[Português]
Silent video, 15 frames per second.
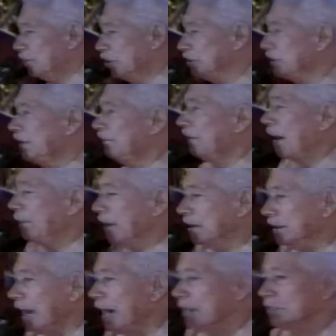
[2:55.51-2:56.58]
pois que vá
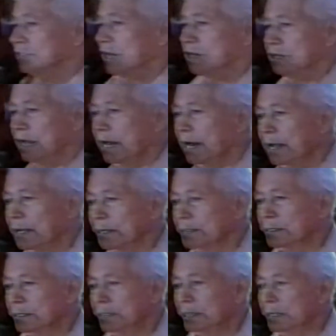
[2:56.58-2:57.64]
para terra estrangeira.
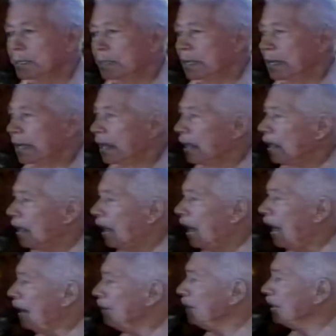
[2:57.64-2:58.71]

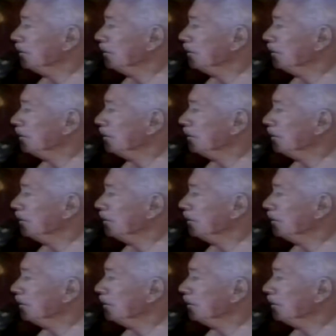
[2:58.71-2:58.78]
Ah,